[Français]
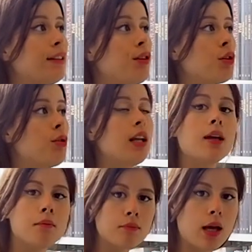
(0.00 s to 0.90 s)
était
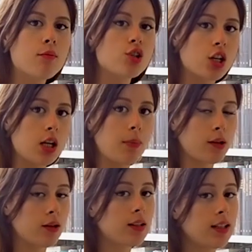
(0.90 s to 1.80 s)
véhiculé même chez les
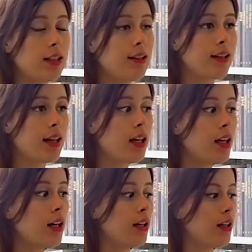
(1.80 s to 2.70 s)
personnes qui
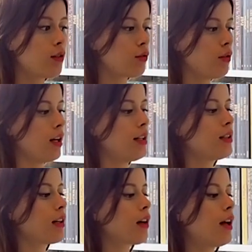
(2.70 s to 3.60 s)
lisaient et que la
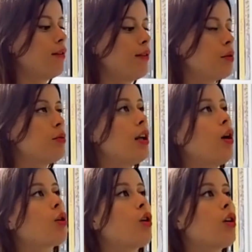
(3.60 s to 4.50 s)
lecture, elle
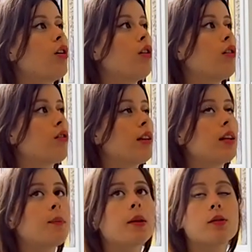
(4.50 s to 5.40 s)
véhiculait encore euh,
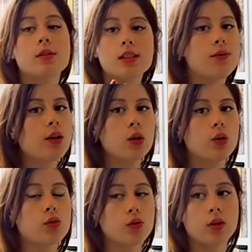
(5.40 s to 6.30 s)
cette espèce de
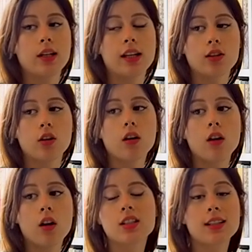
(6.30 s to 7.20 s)
différence entre les
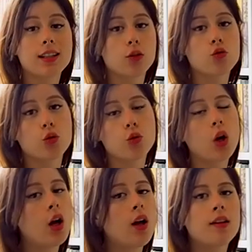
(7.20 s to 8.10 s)
lecteurs. Le diktat a
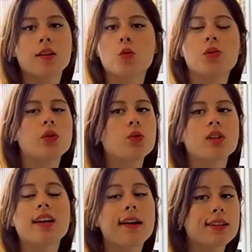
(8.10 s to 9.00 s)
toujours eu cette
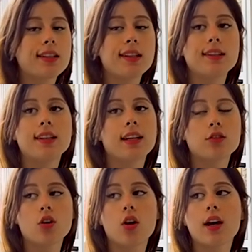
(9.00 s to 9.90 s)
opinion guindée des
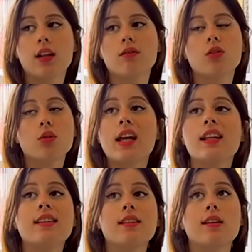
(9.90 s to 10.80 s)
lecteurs et une vision
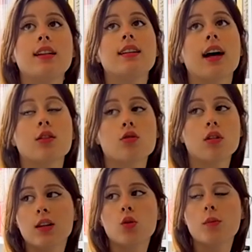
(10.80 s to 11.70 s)
élitiste de la
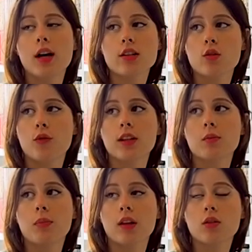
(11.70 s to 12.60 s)
littérature. C'est dommage en
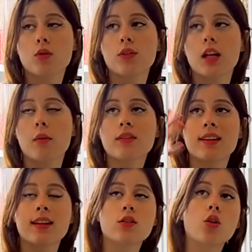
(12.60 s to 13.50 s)
fait parce que
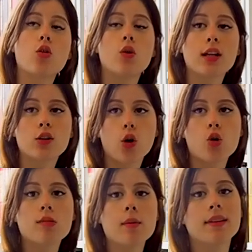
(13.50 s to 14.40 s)
finalement ça s'étend aux
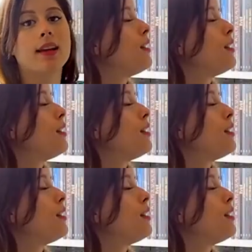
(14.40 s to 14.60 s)
lecteurs eux-mêmes,